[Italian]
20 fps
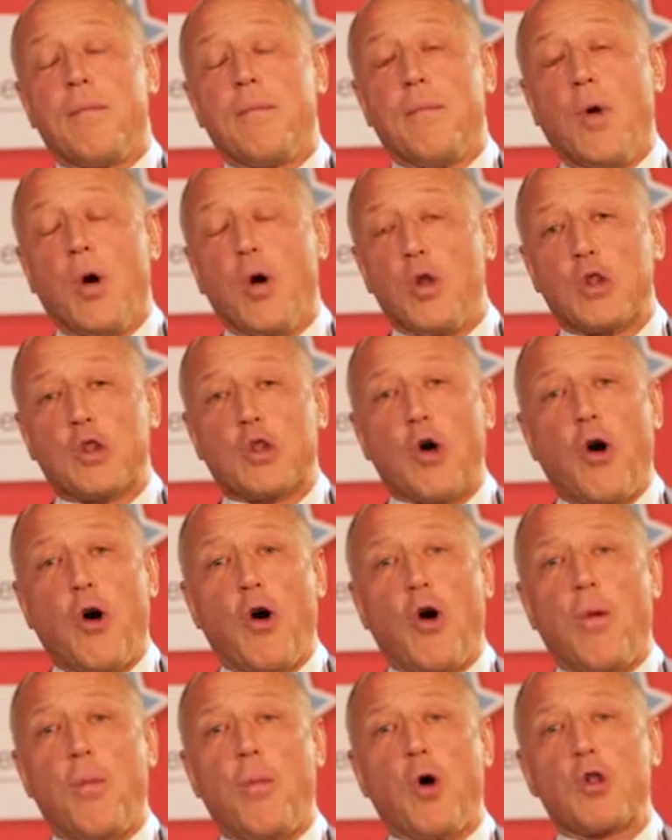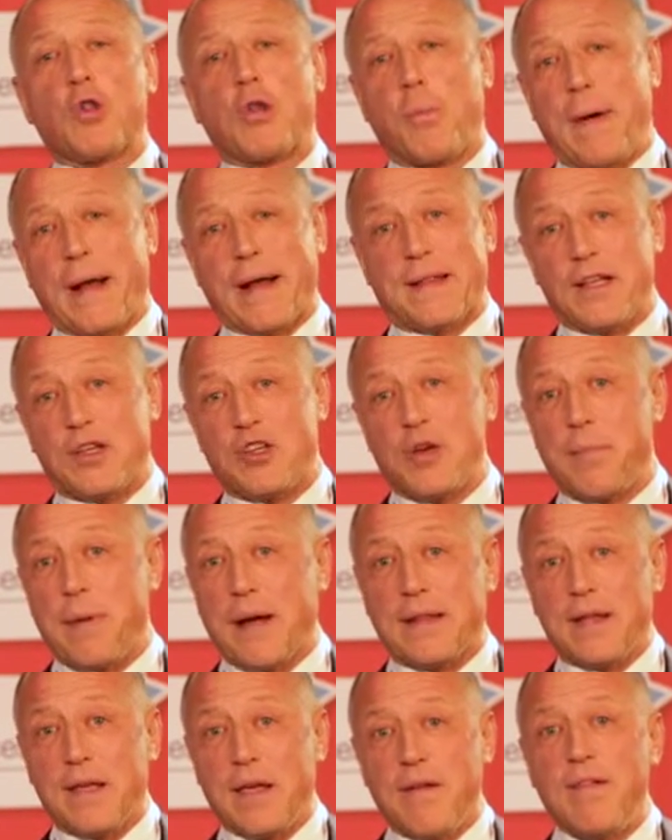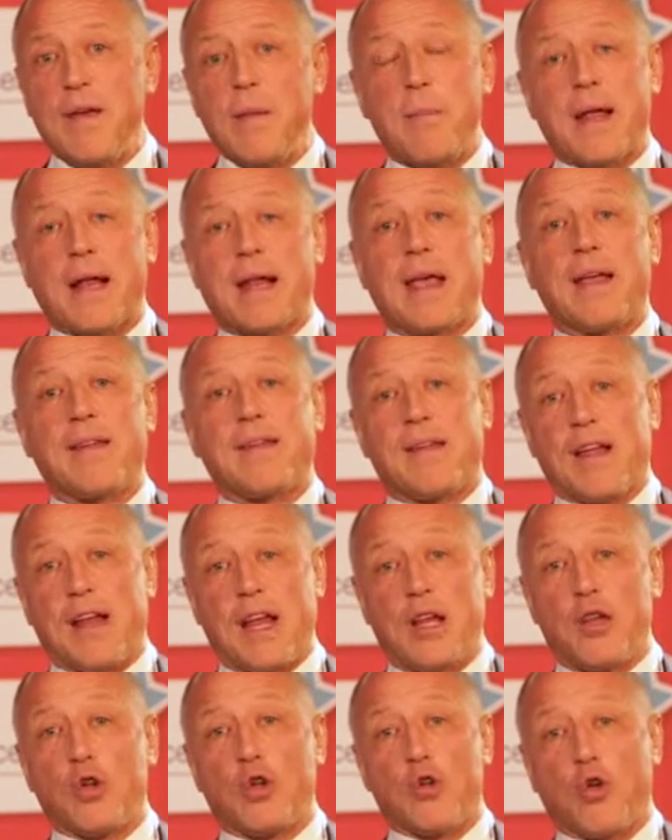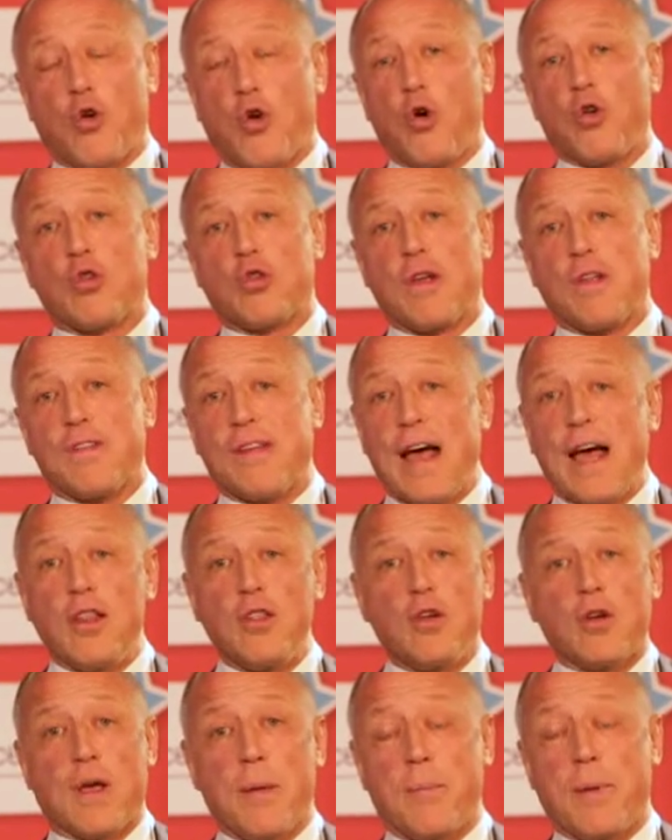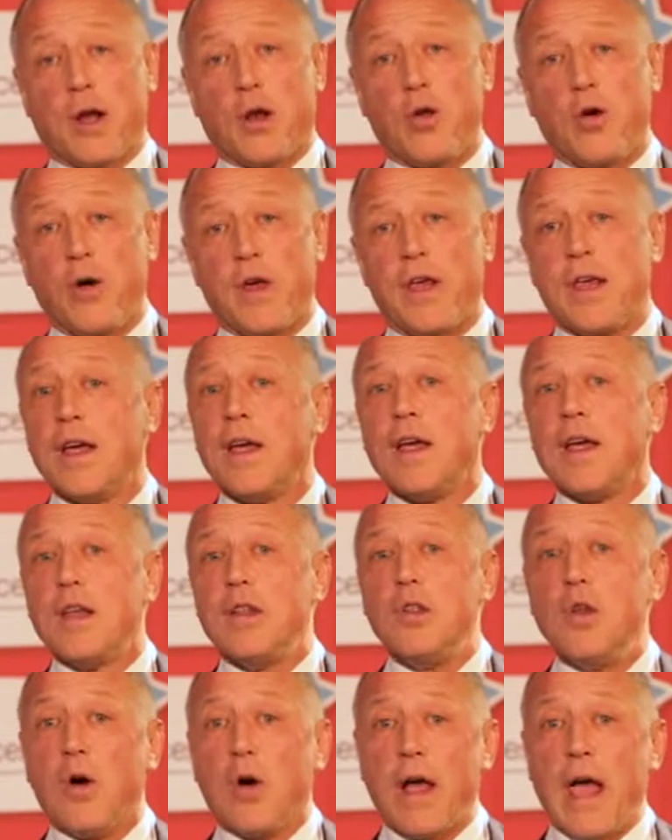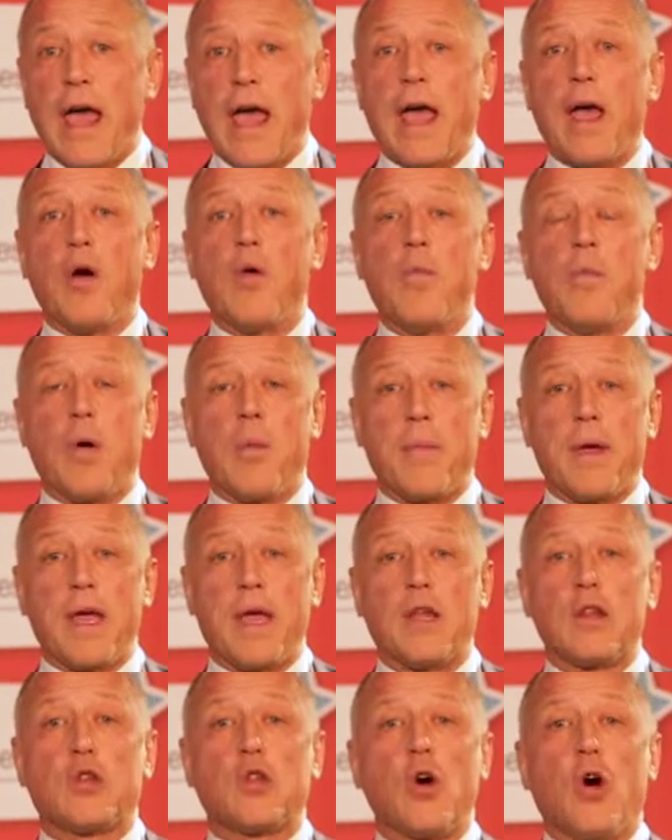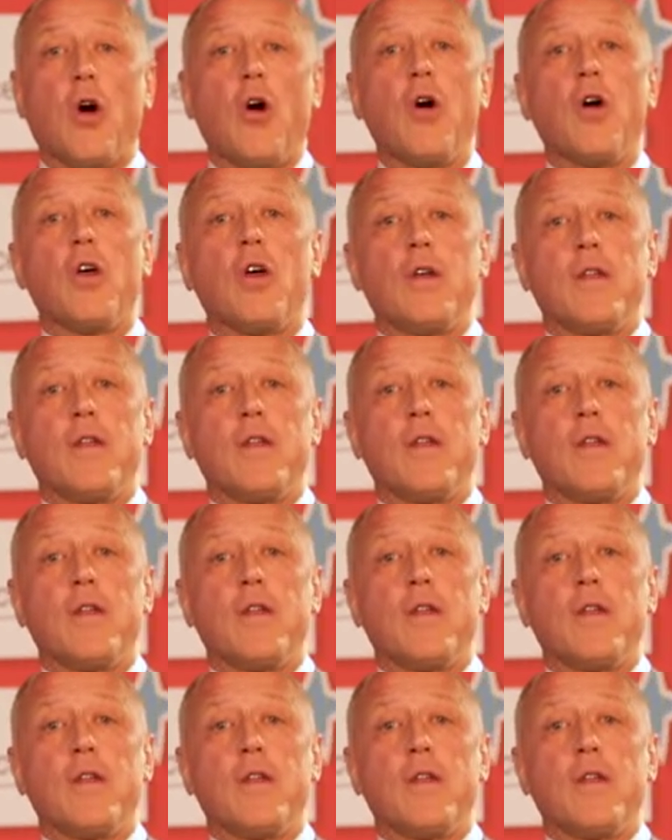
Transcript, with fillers: molto, molto partecipativi perché si rendono conto e sanno che per noi non è un momento